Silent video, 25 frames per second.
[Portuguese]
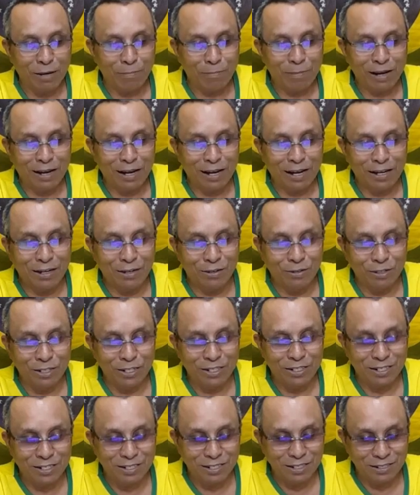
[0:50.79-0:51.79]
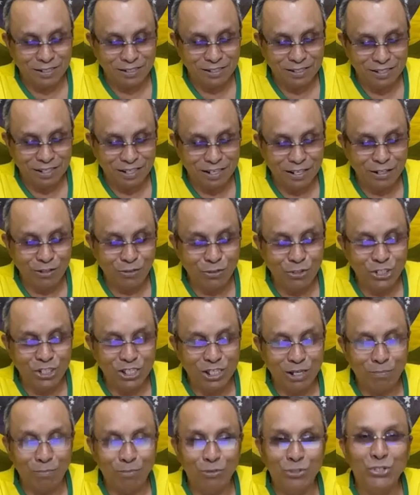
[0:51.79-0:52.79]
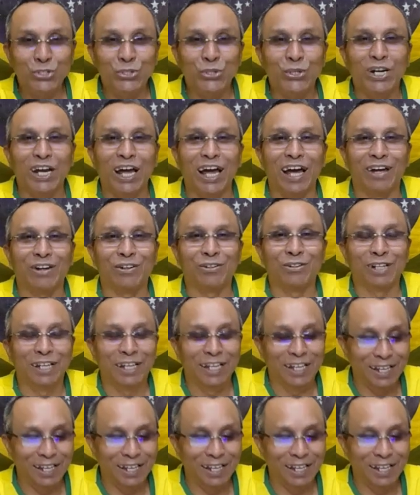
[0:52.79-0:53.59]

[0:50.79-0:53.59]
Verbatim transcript: Magalhães e elogia Bolsonaro.